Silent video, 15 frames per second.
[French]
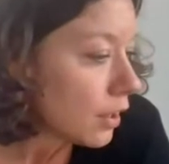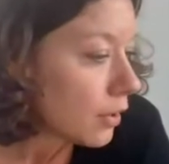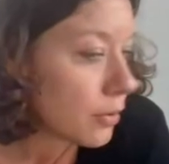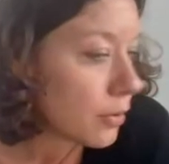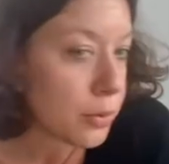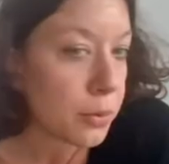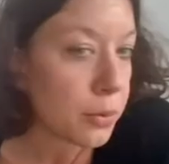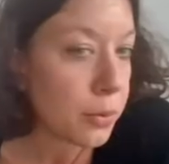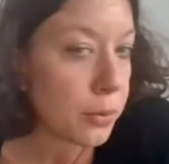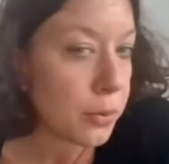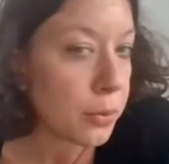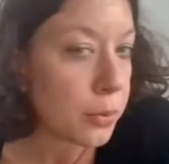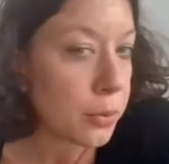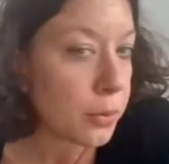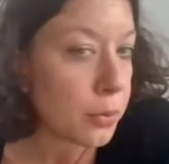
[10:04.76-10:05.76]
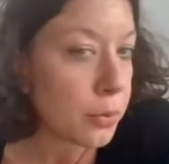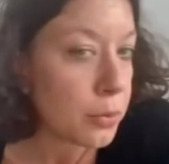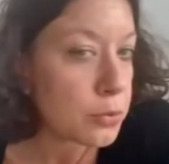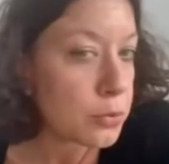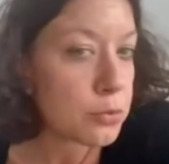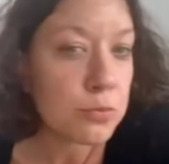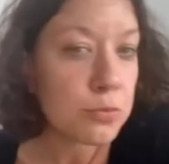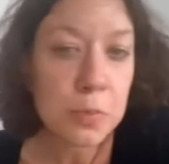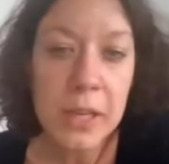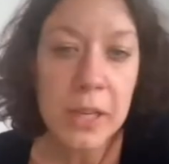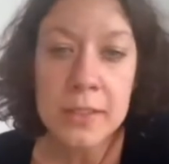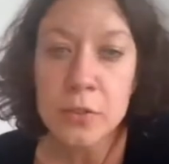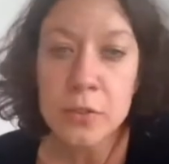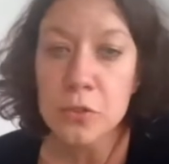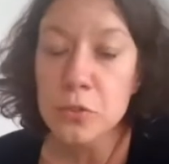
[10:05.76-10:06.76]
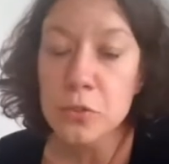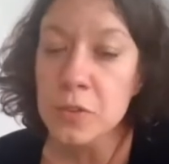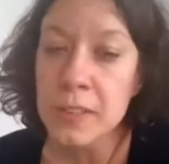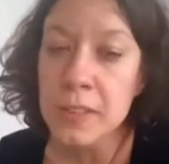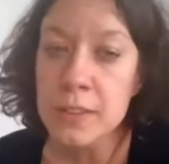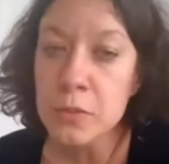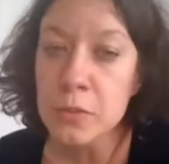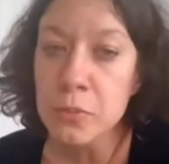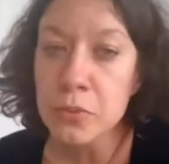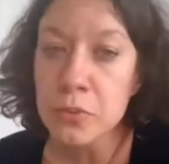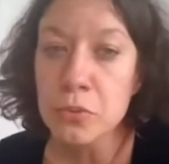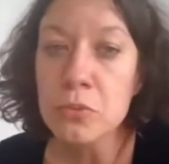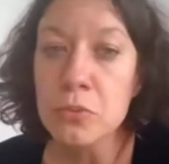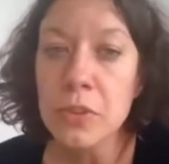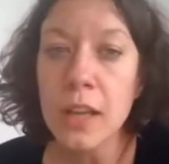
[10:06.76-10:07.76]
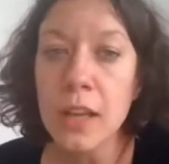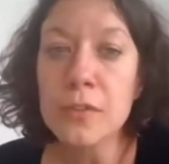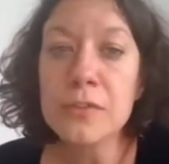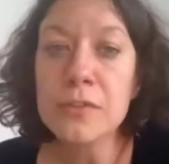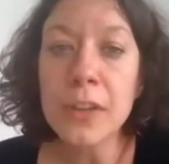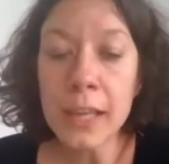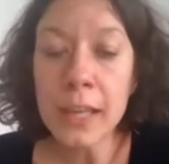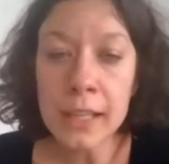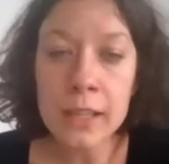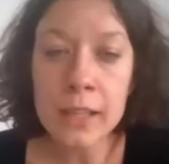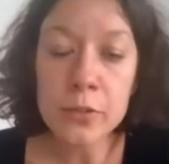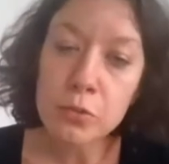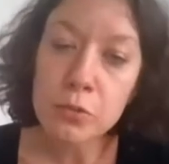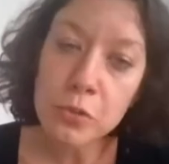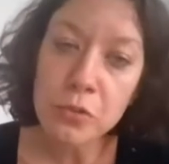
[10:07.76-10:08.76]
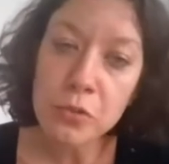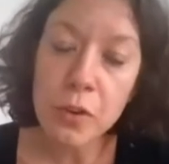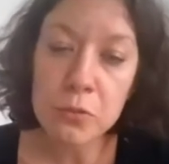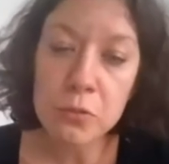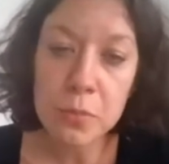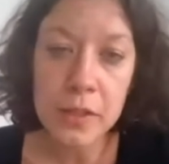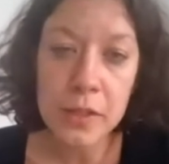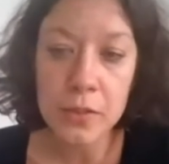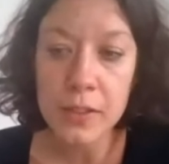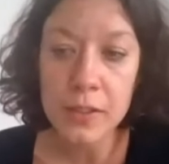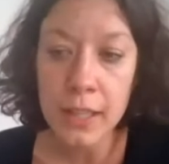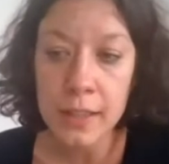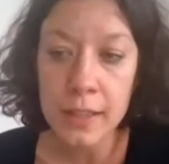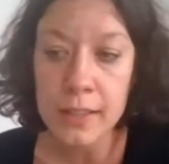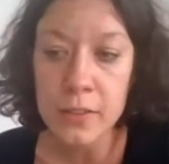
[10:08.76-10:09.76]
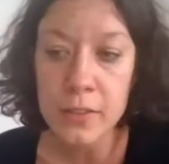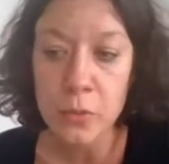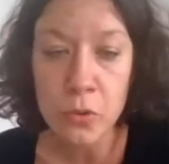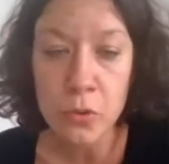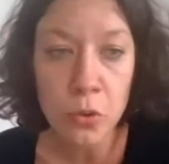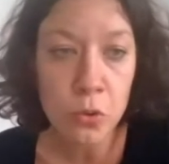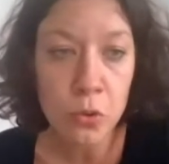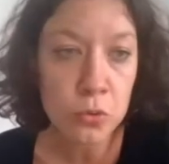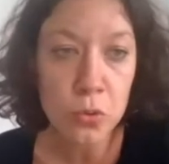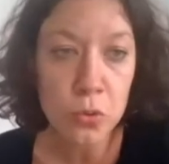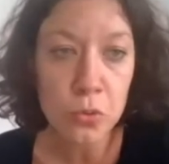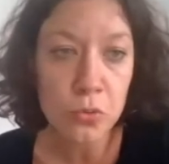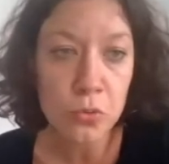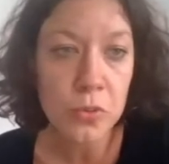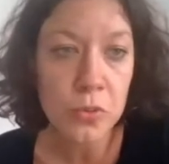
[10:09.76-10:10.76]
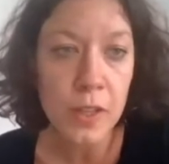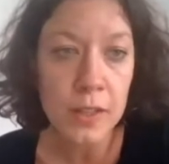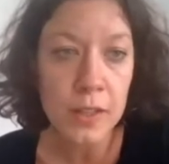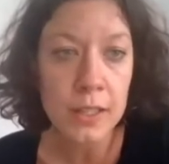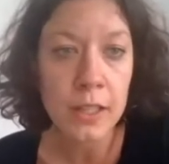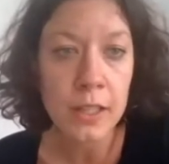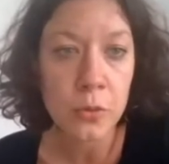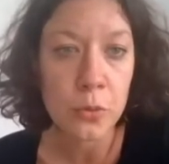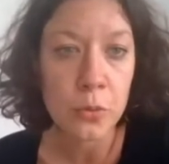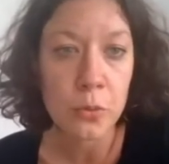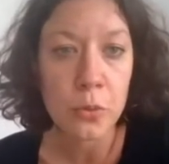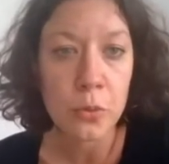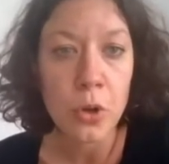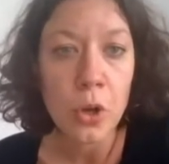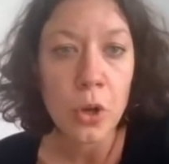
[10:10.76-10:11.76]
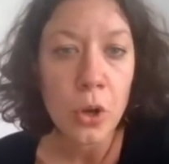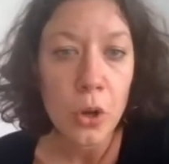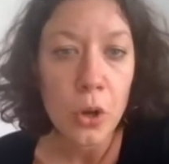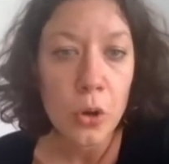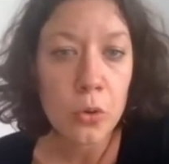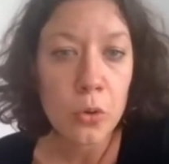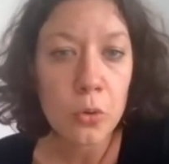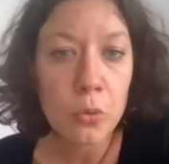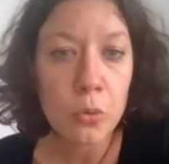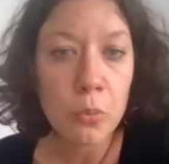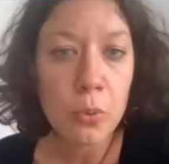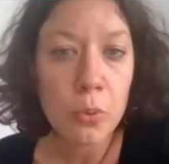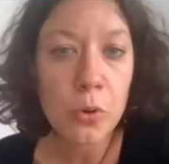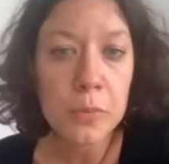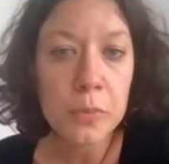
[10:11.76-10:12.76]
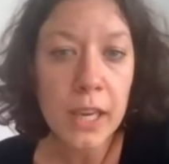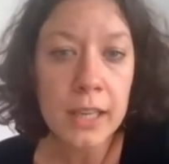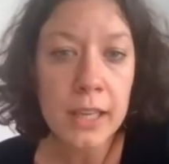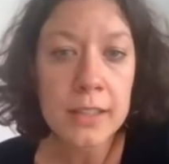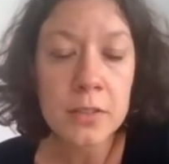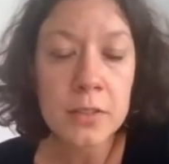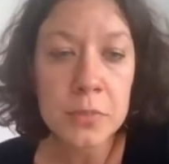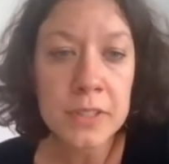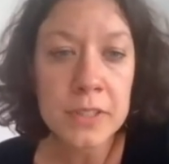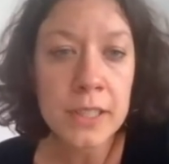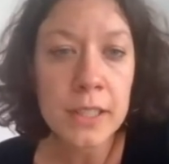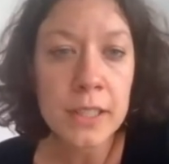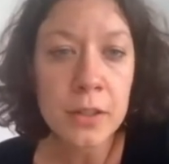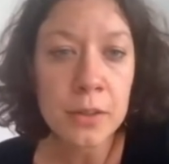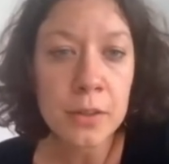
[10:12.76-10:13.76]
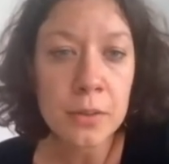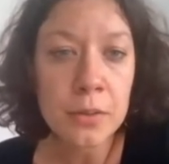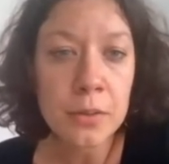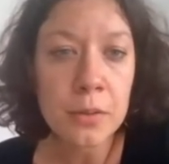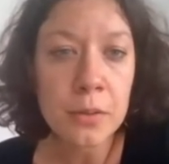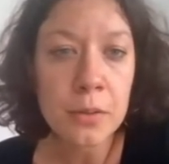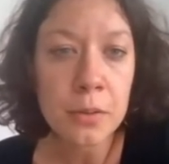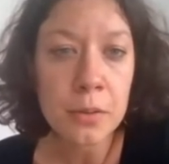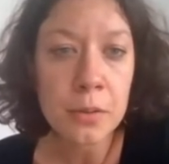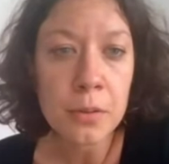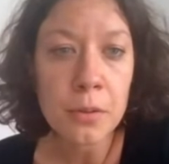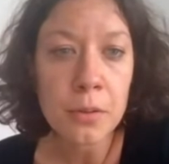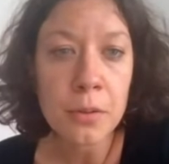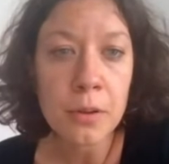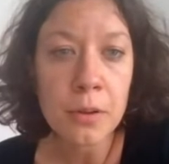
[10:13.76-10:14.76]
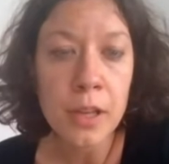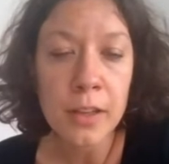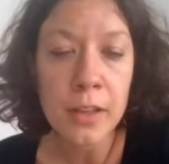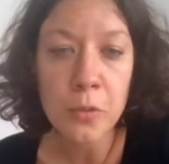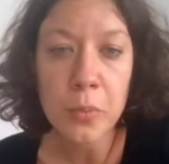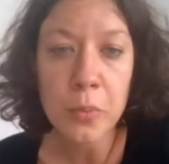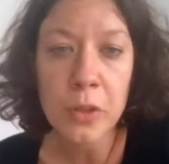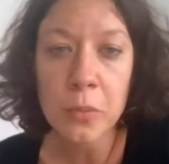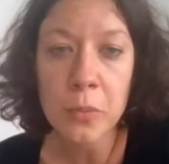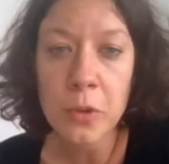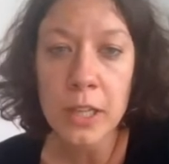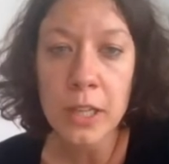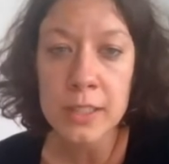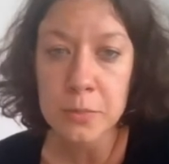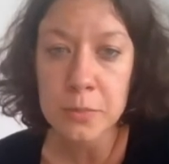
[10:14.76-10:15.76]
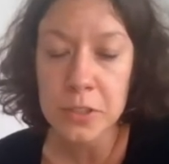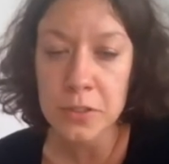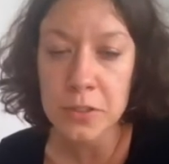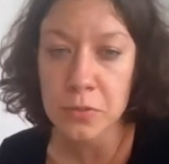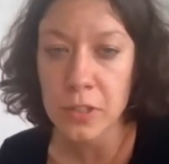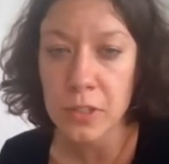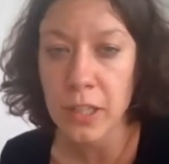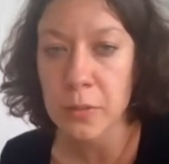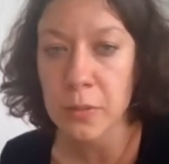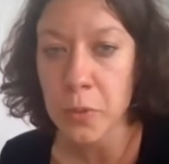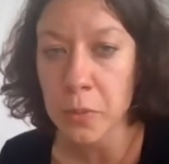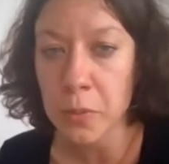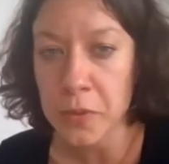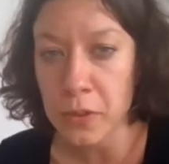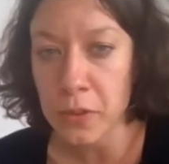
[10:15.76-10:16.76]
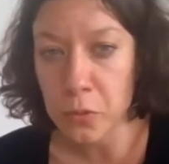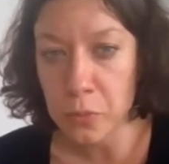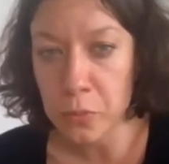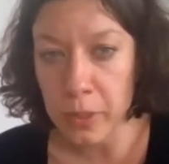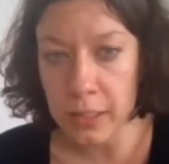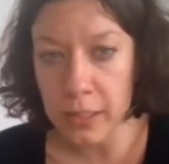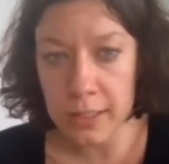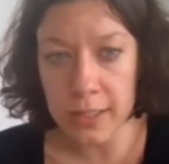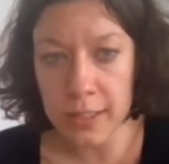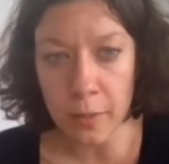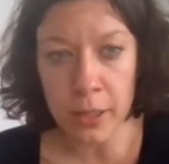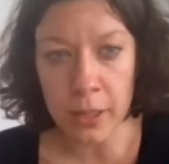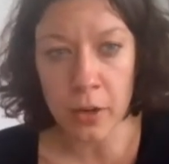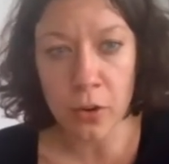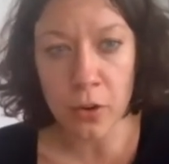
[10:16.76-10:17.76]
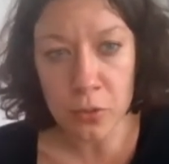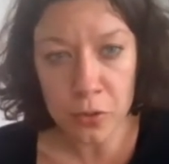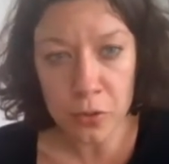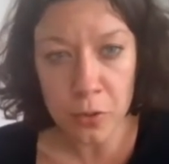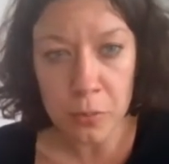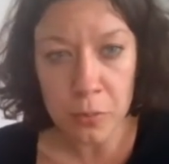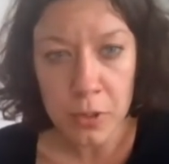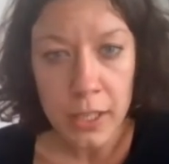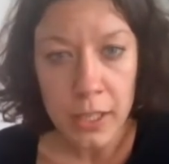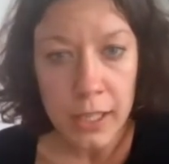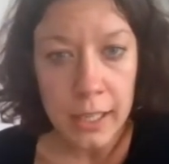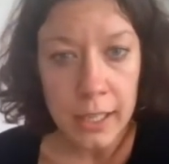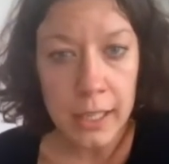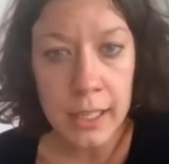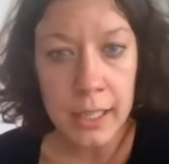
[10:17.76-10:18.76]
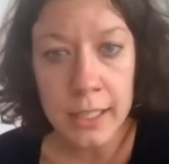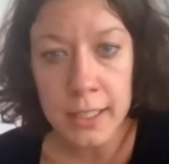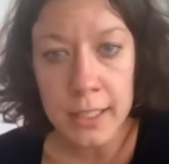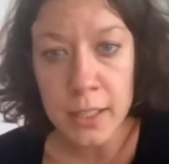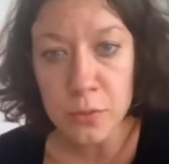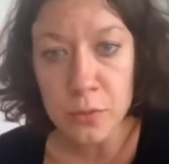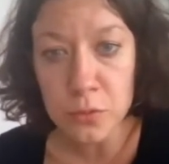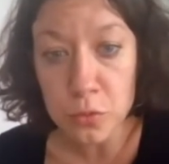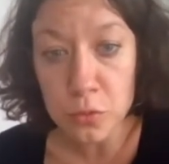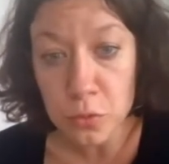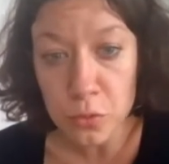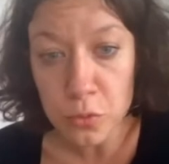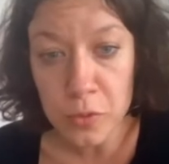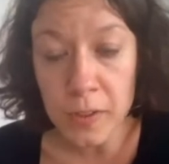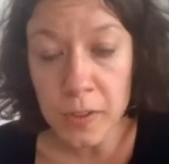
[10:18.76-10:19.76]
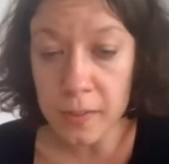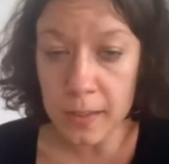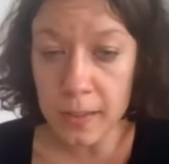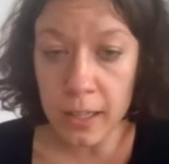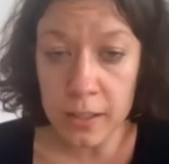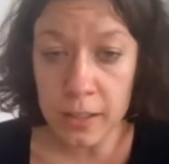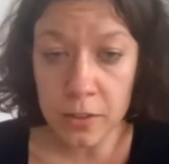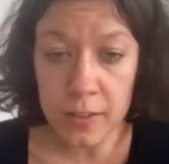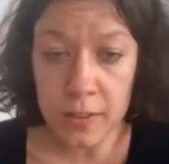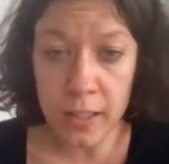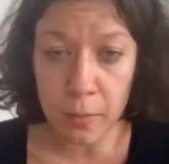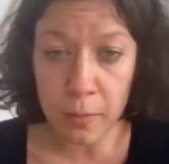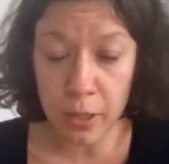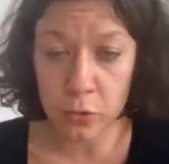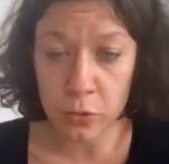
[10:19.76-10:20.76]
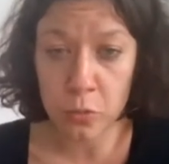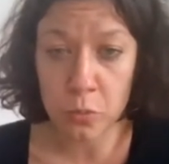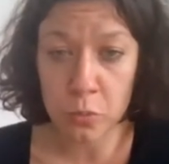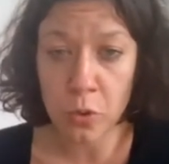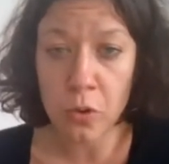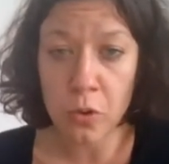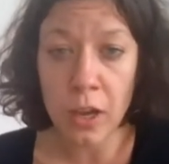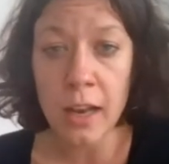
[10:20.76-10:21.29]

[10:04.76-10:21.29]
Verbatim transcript: je vous présente deux exemples qu'on a fait et ensuite on va vous présenter un exemple en cours. Donc ça c'est le le premier exemple, c'est euh, un accompagnement à la démolition d'un immeuble. C'est une compagnie qui s'appelle Random et qui est venue s'installer dans un appartement